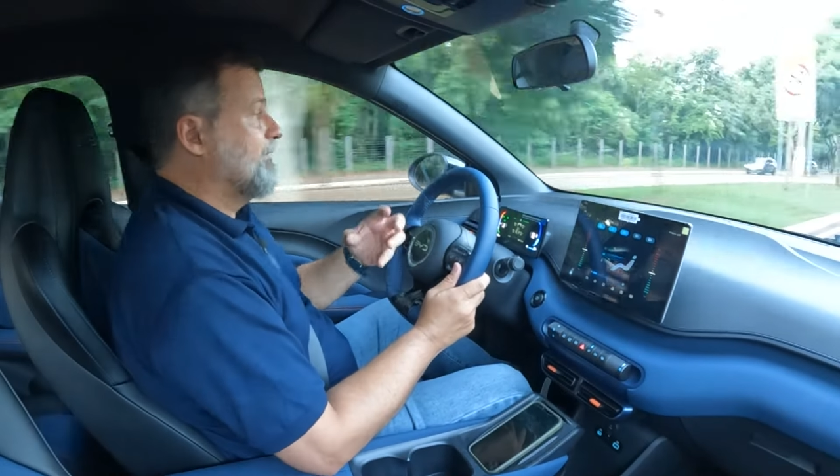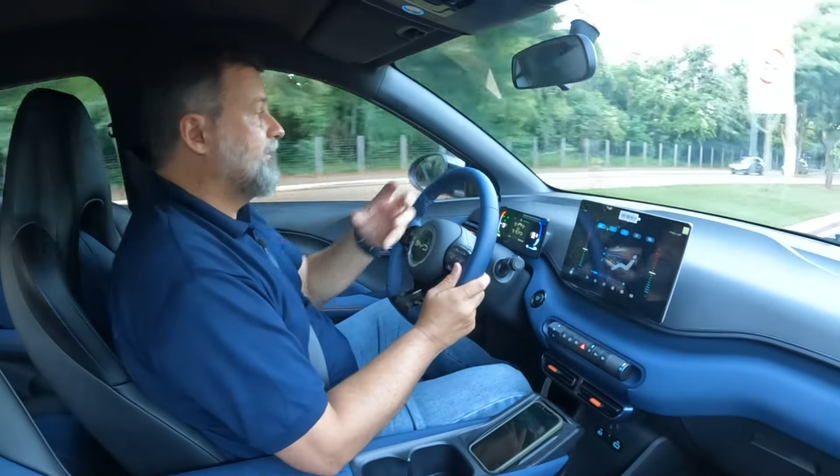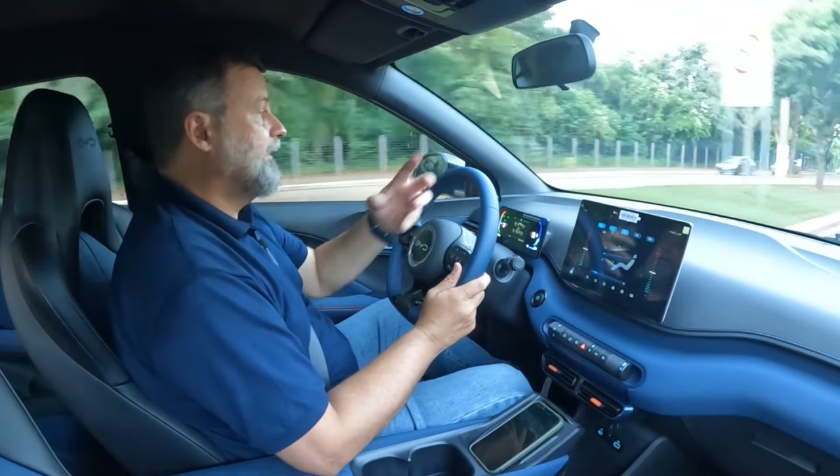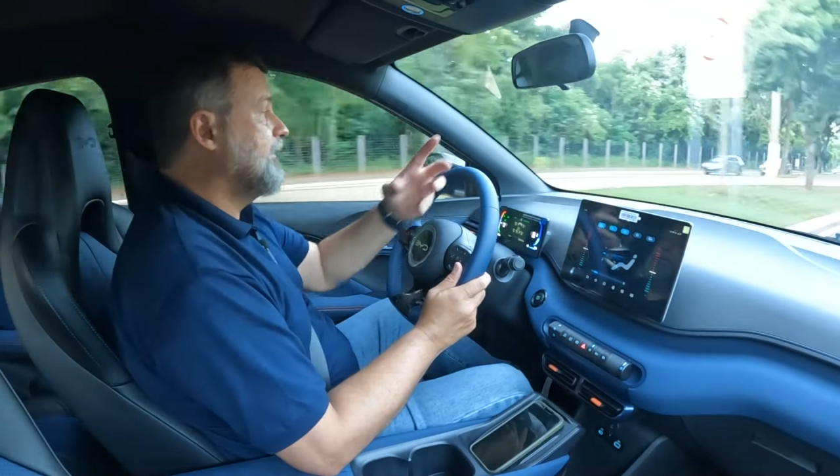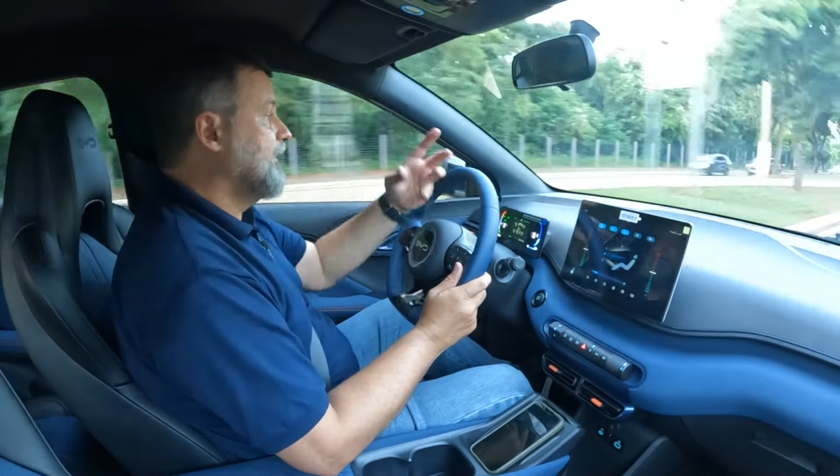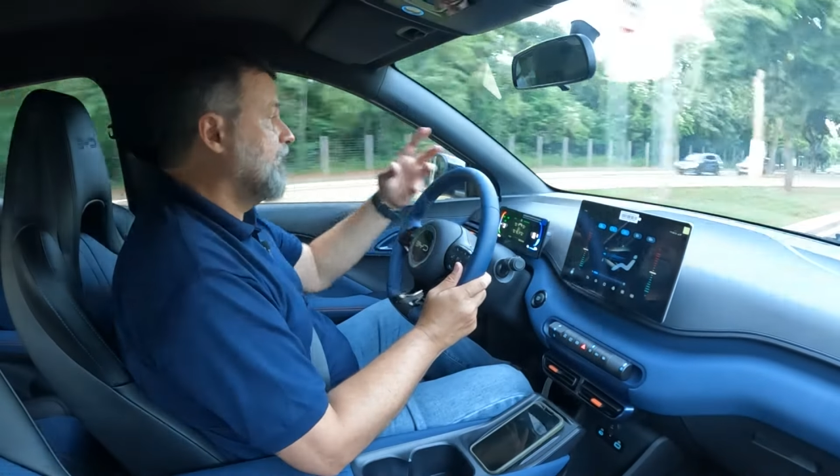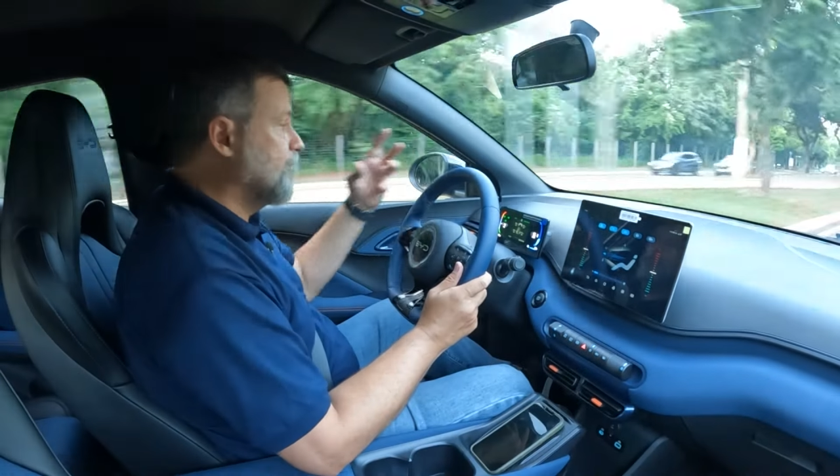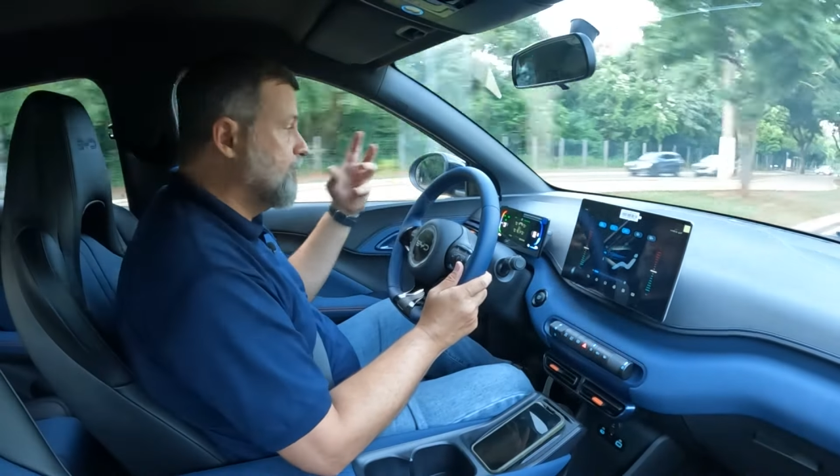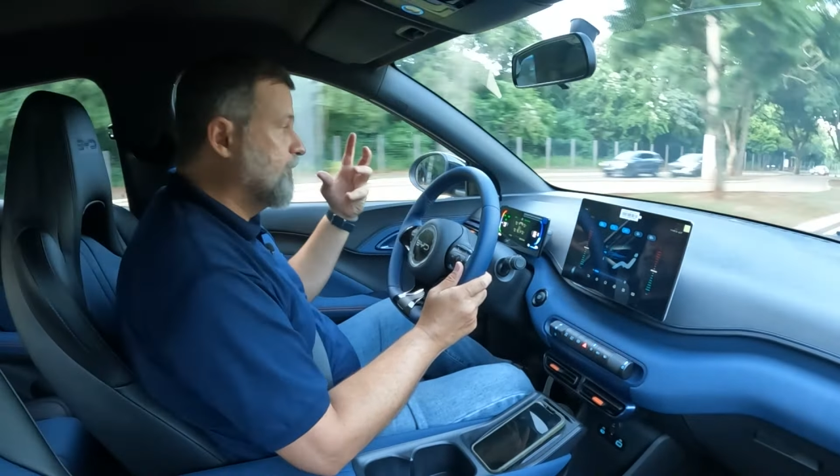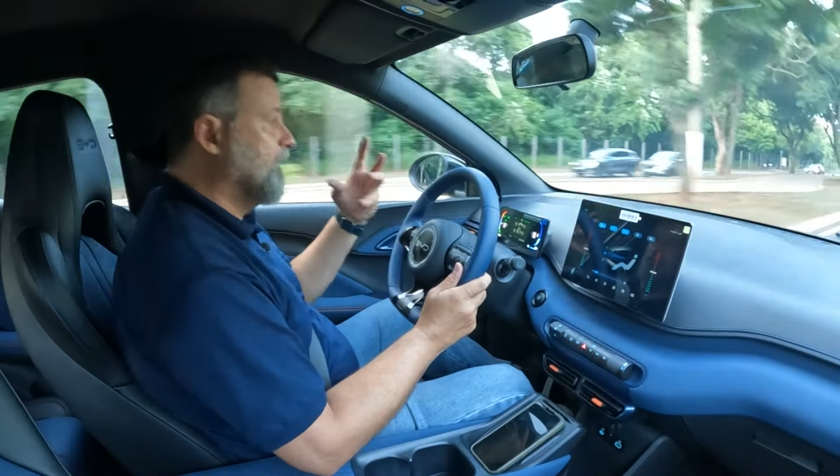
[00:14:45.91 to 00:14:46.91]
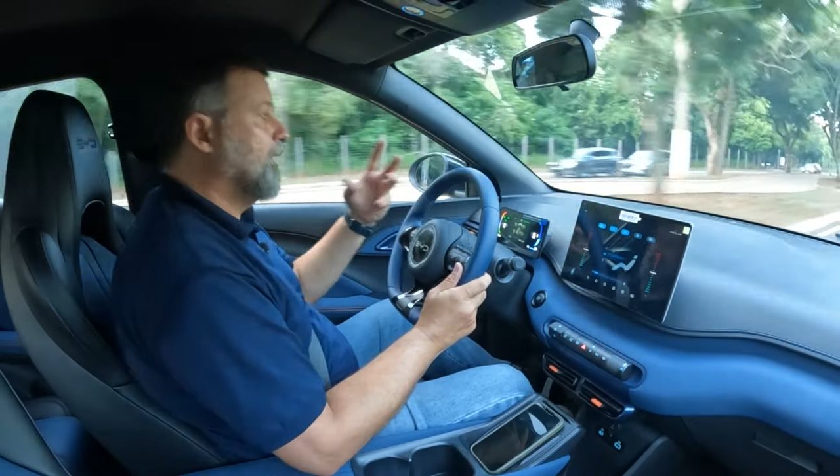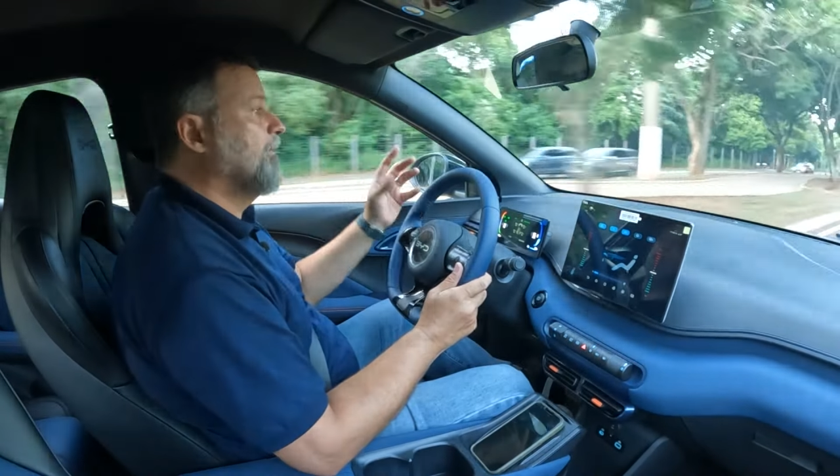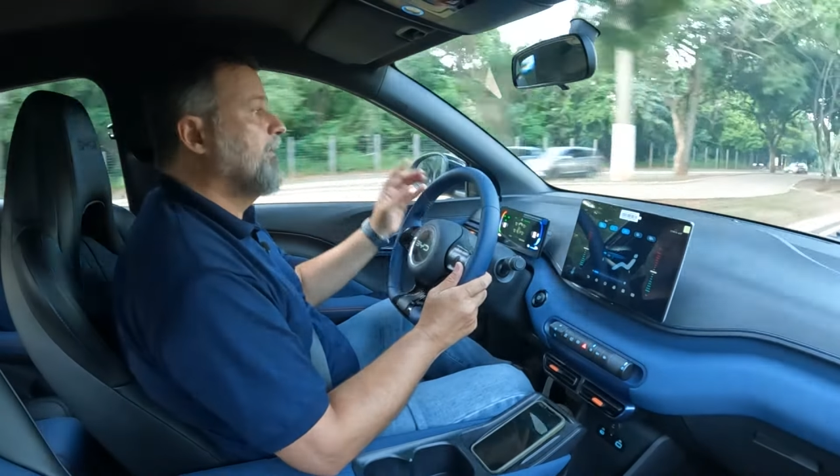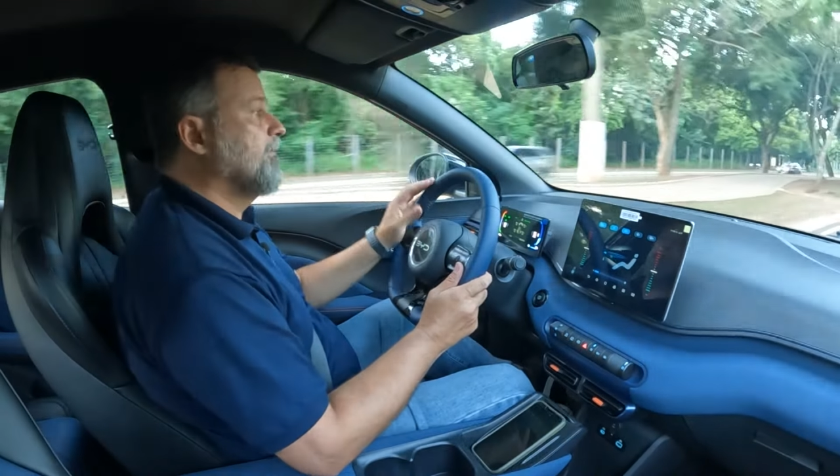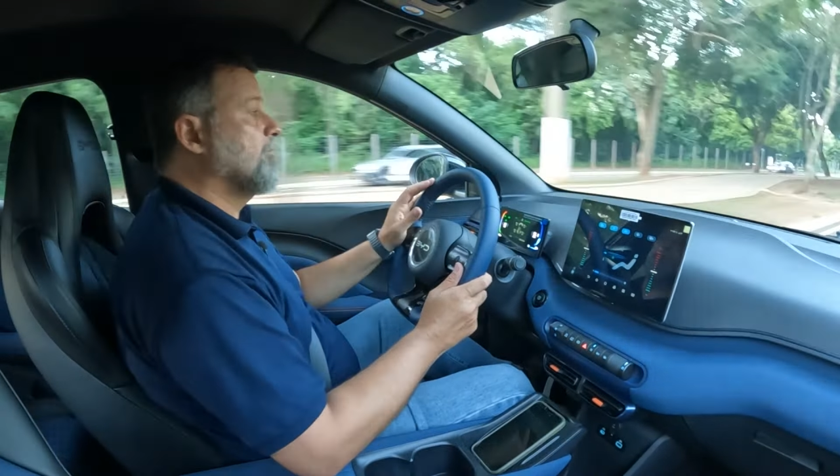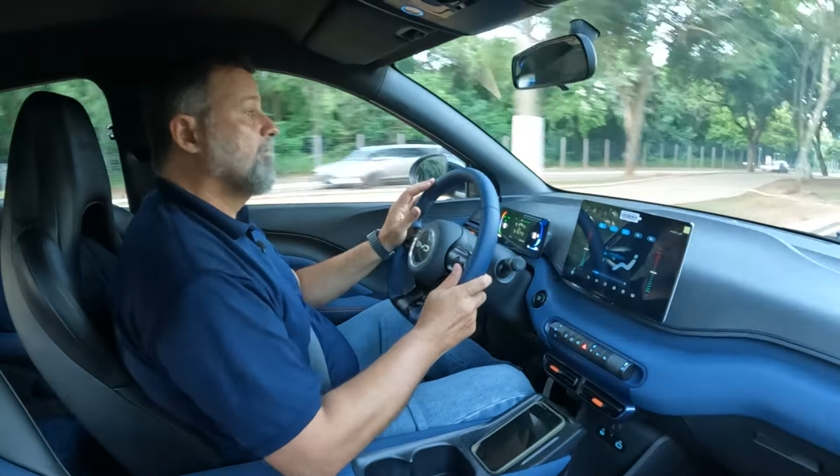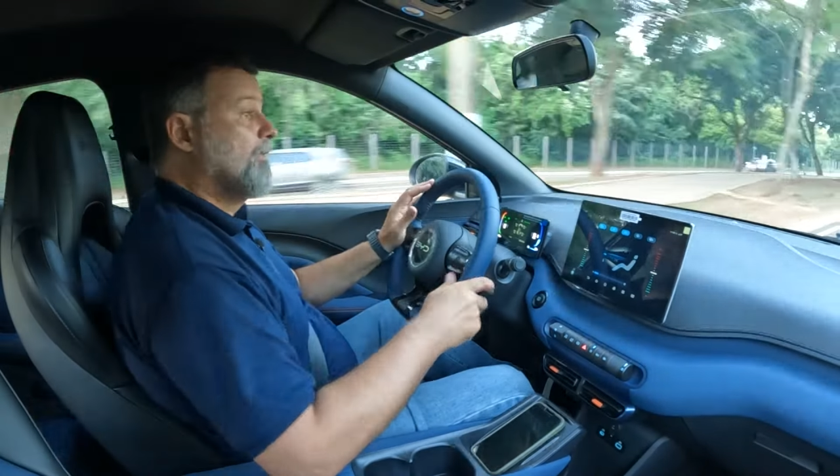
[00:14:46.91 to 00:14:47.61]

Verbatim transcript: entender o funcionamento,